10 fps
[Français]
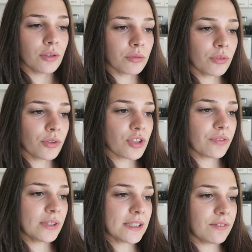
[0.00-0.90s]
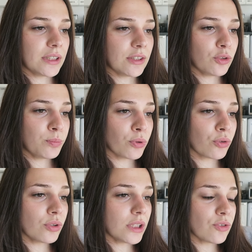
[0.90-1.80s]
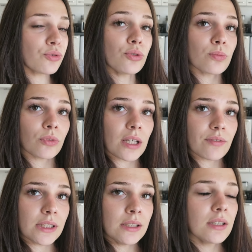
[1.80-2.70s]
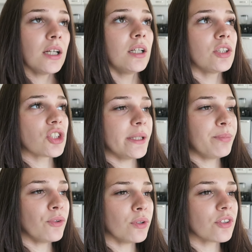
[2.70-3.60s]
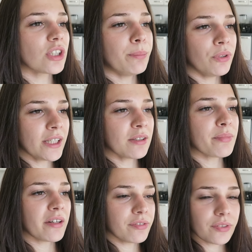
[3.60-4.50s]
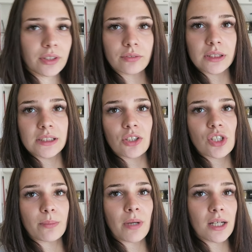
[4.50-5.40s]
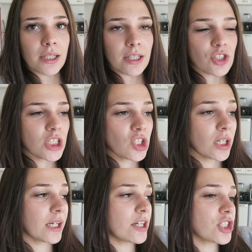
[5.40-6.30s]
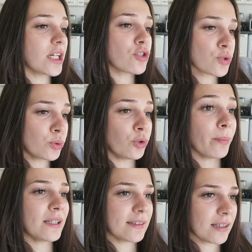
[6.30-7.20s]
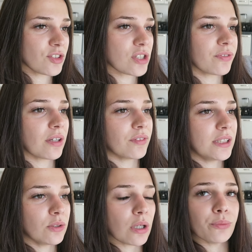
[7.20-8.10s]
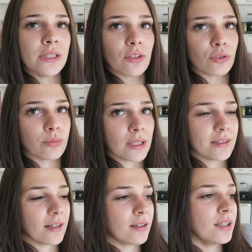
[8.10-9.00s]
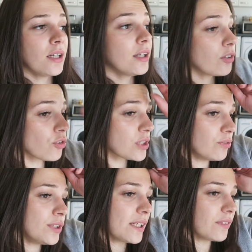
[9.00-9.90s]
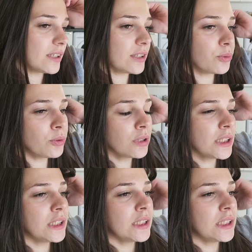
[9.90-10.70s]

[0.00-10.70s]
Donc euh, j'ai fait cette vidéo pour donner juste mon avis. Je l'ai peut-être mal fait, on va dire. J'ai mal réagi, j'ai réagi à chaud le matin. J'ai fait la vidéo à 8h du matin quand j'ai vu sa vidéo.